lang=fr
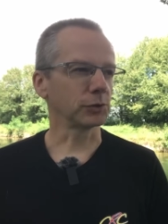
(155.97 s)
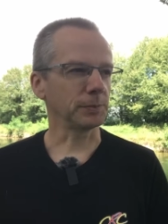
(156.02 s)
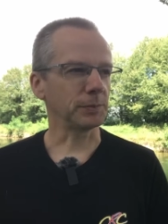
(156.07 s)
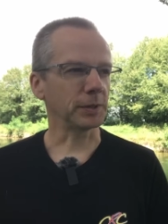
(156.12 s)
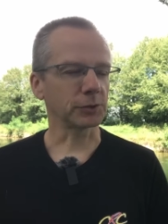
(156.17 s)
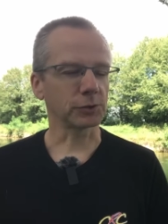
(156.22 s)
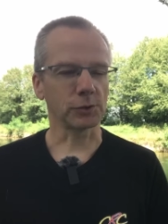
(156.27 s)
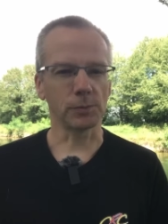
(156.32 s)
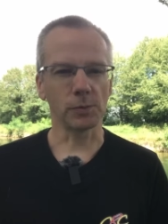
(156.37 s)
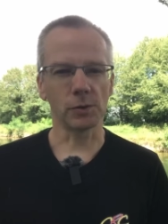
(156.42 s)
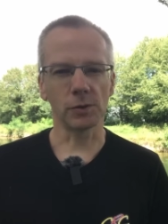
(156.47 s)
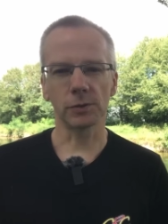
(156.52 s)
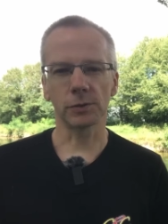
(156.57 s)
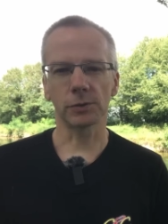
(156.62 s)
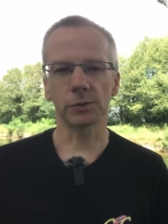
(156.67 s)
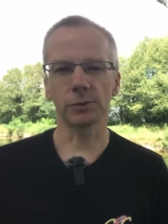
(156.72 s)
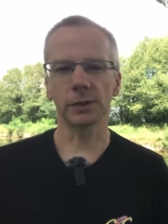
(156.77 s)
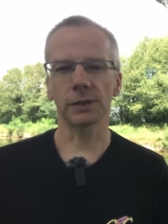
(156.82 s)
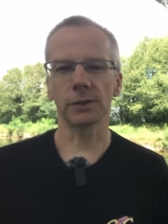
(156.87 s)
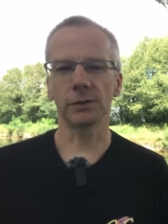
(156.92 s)

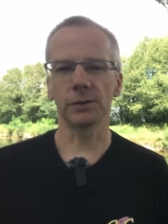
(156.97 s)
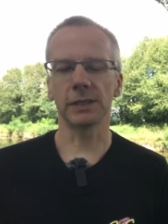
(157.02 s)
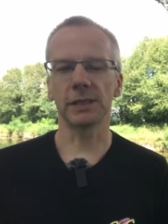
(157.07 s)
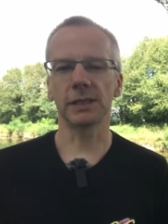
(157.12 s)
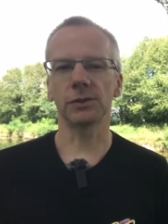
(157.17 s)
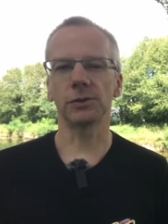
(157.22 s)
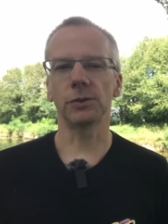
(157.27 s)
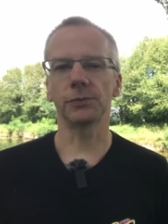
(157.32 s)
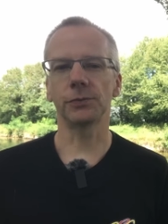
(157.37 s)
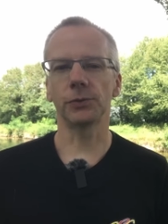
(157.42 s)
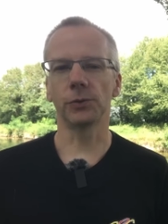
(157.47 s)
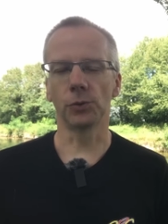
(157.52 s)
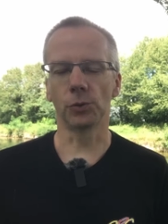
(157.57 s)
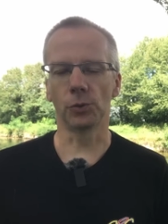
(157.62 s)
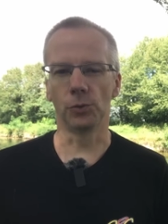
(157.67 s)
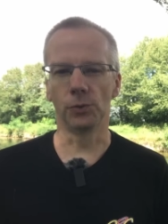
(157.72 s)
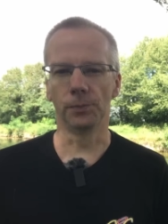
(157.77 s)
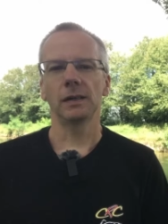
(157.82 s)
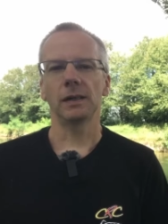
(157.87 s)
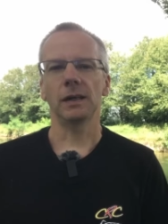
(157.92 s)
département 79 euros.